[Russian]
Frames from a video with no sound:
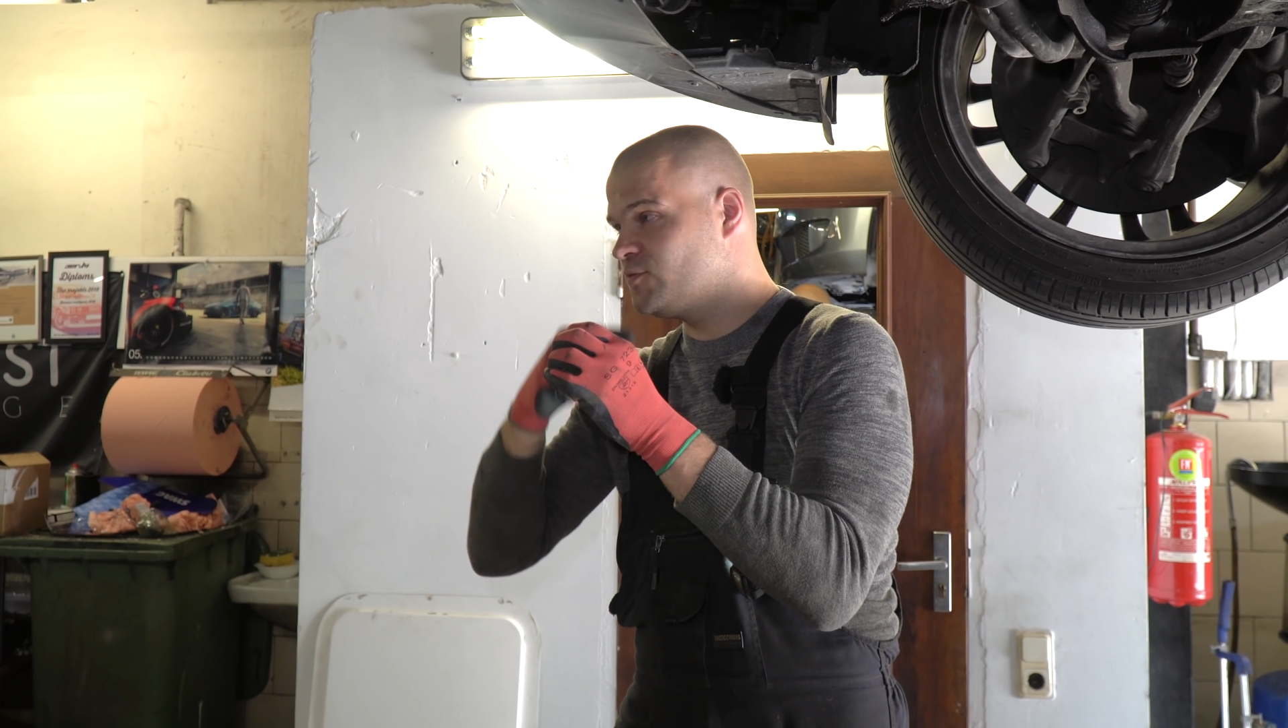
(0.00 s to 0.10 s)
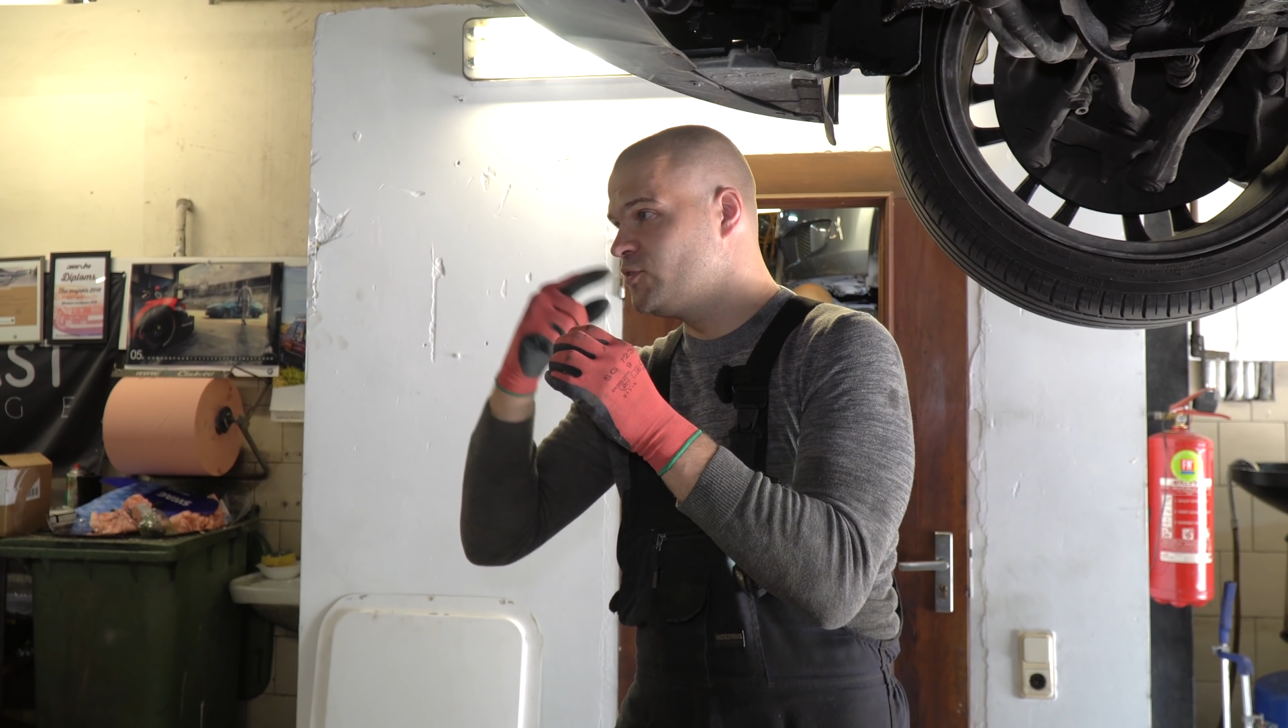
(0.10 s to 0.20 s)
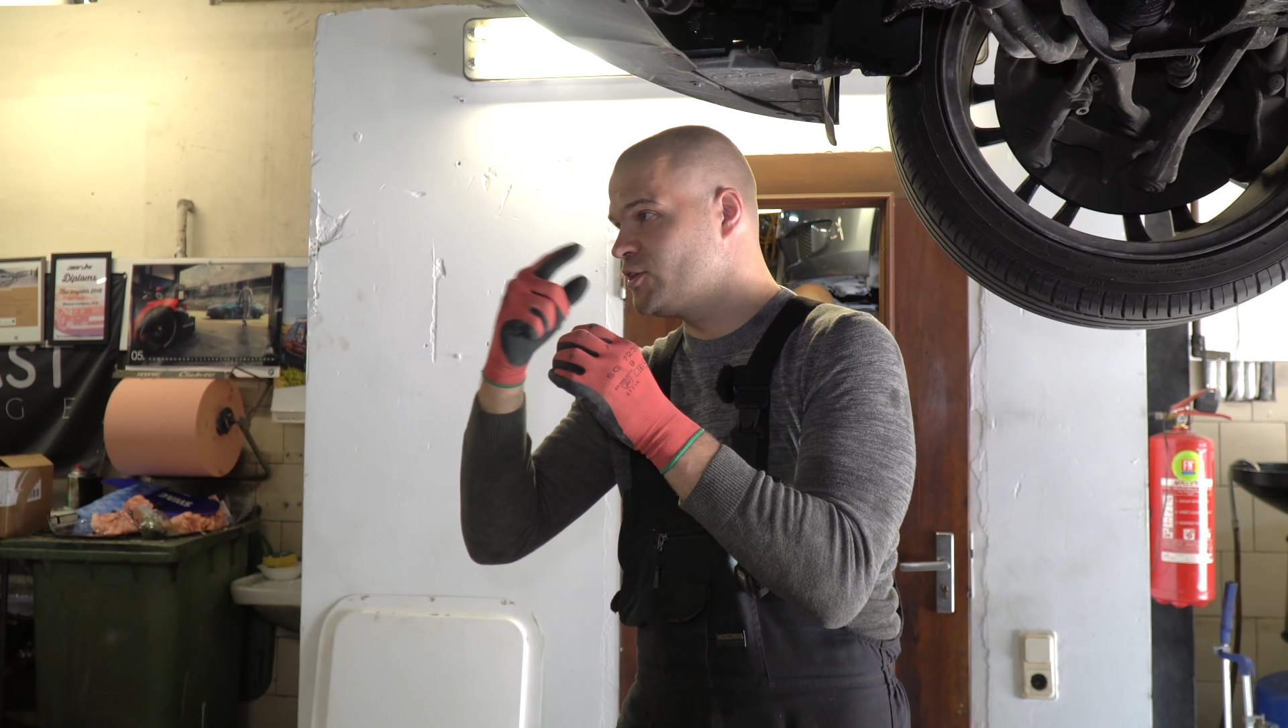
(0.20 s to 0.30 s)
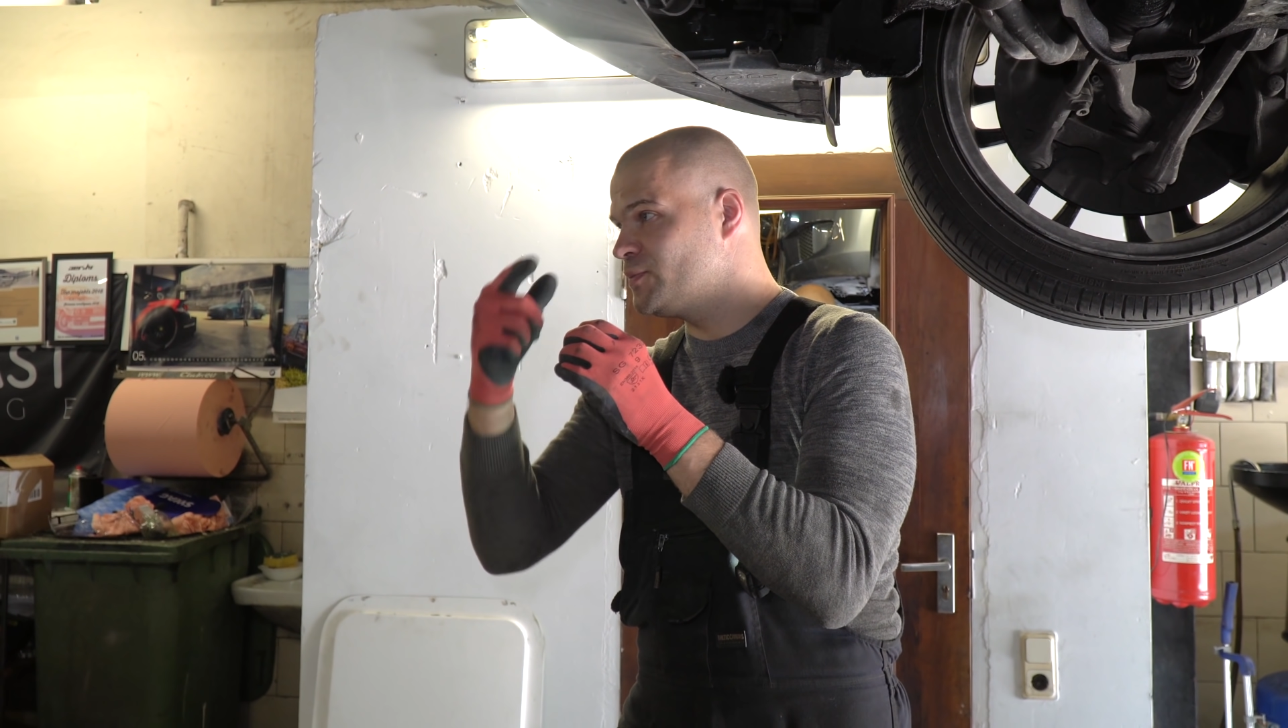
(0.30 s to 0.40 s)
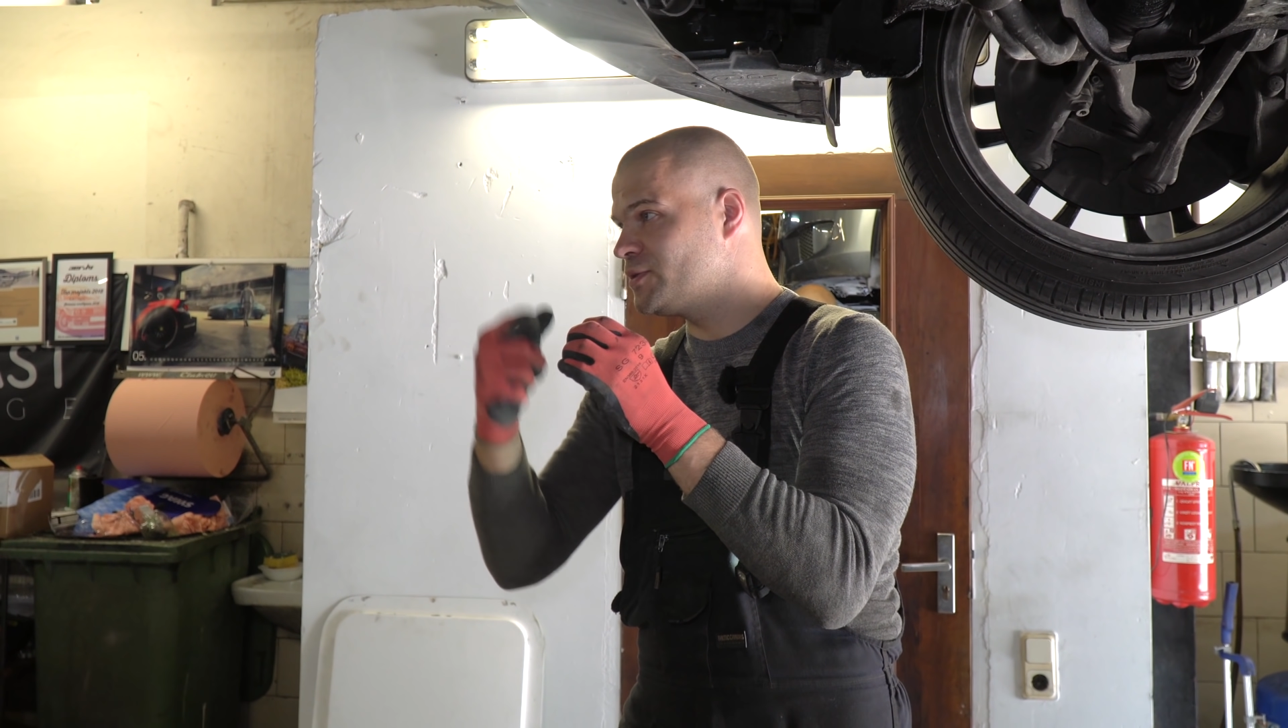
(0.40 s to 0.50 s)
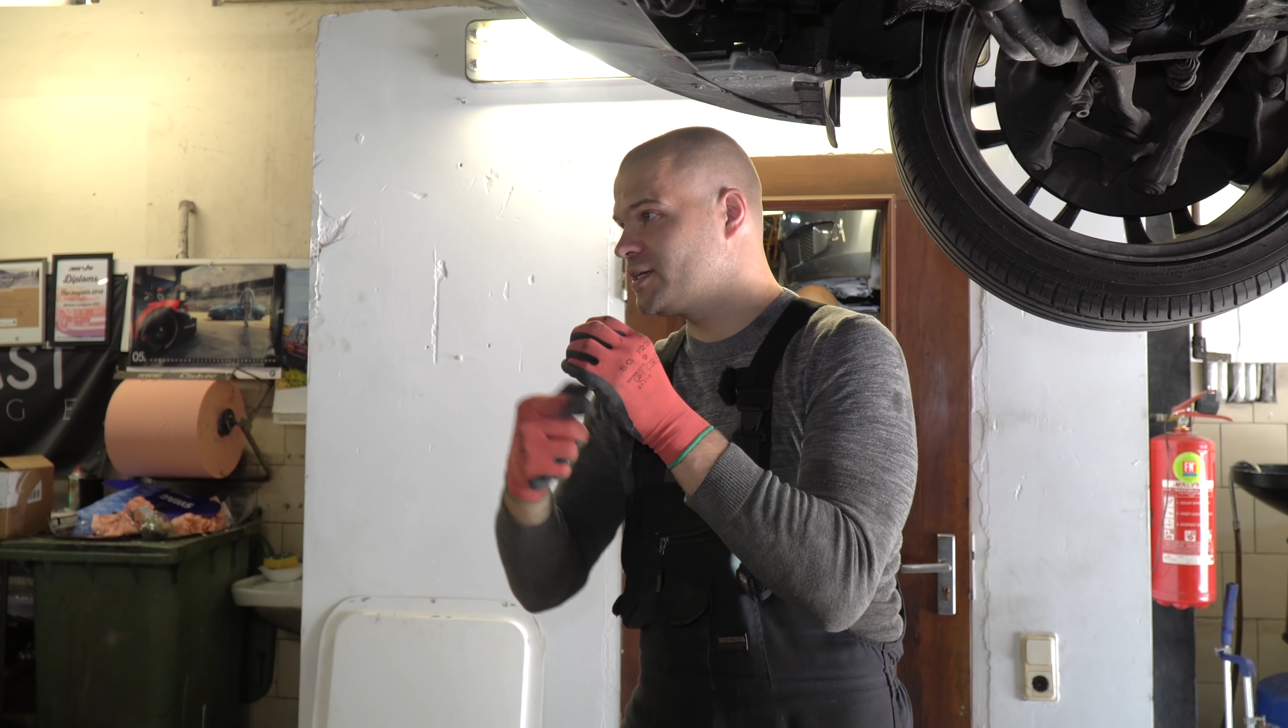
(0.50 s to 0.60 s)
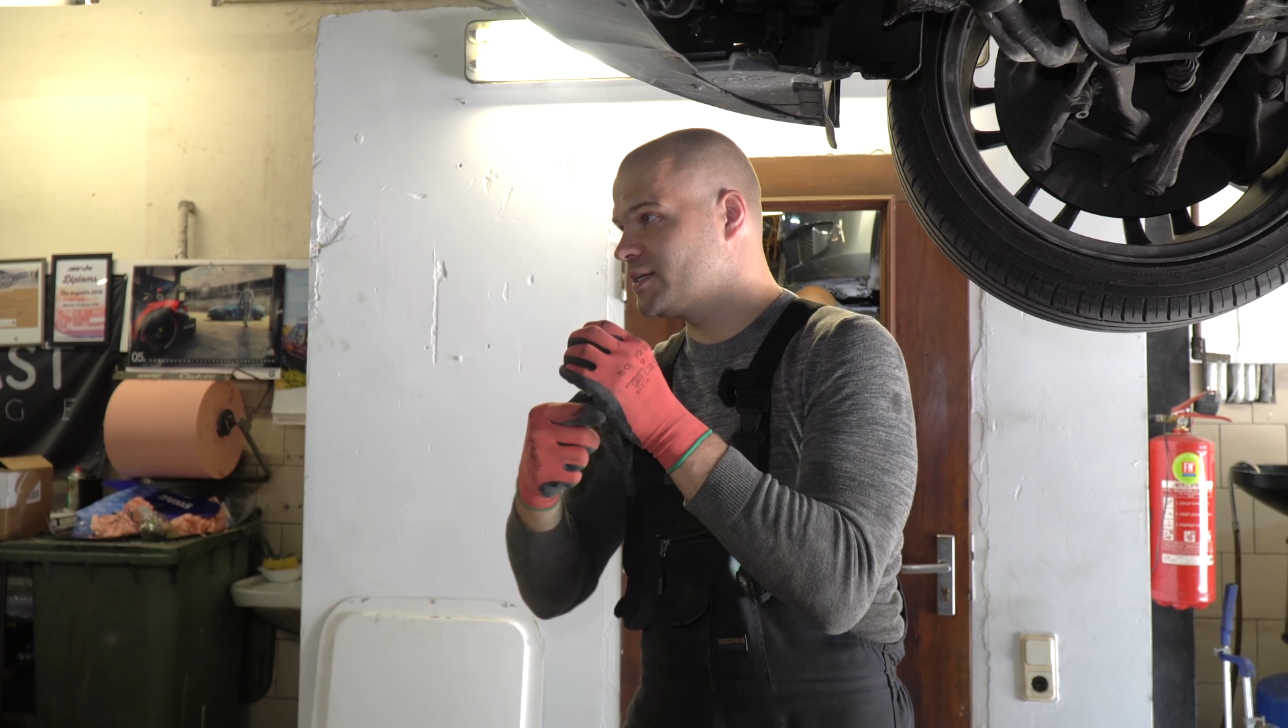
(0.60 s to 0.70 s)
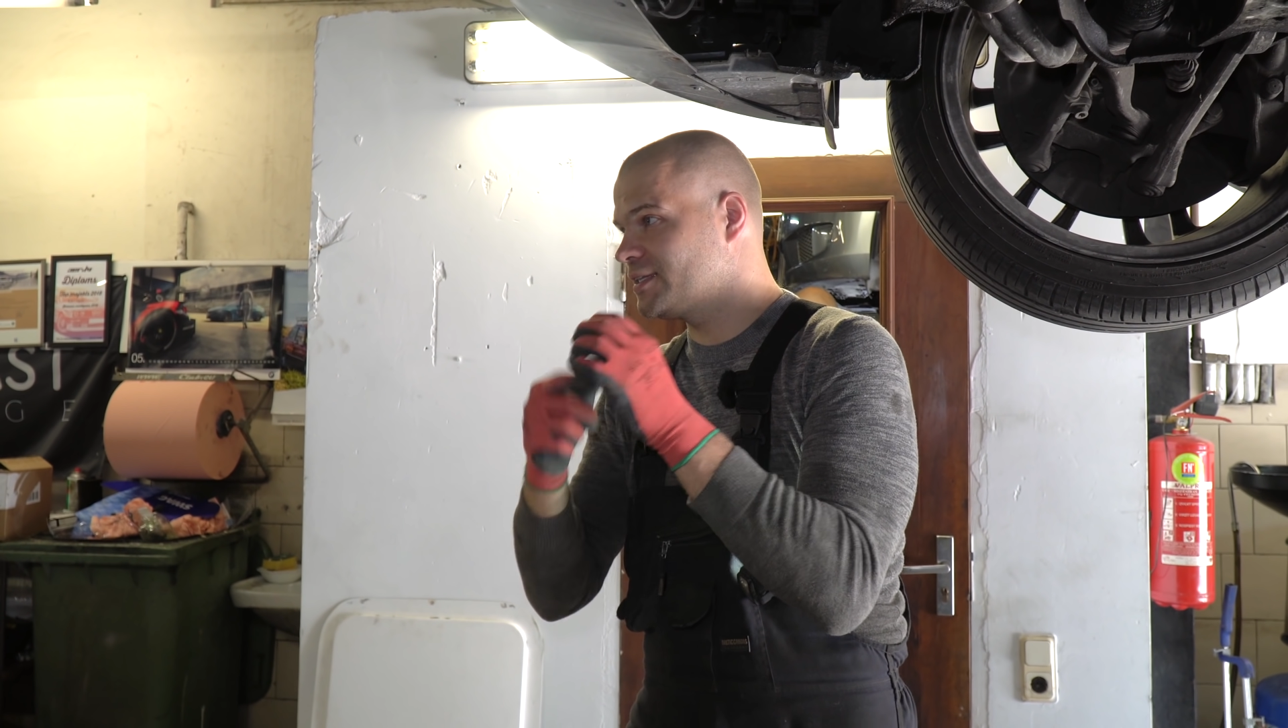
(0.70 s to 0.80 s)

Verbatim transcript: выработка